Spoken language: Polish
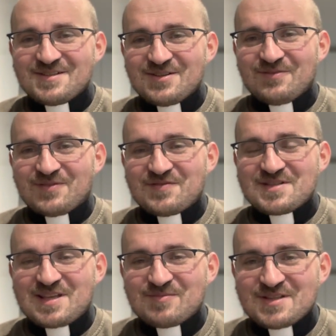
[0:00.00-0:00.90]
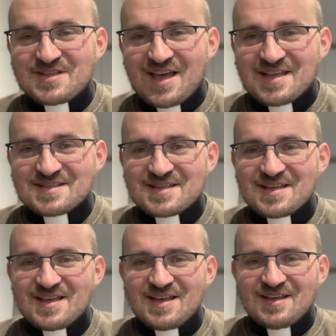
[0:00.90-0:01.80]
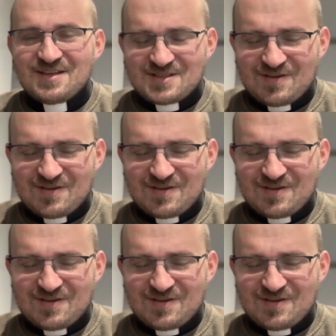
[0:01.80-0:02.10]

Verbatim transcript: że on w tym wszystkim też jest. Że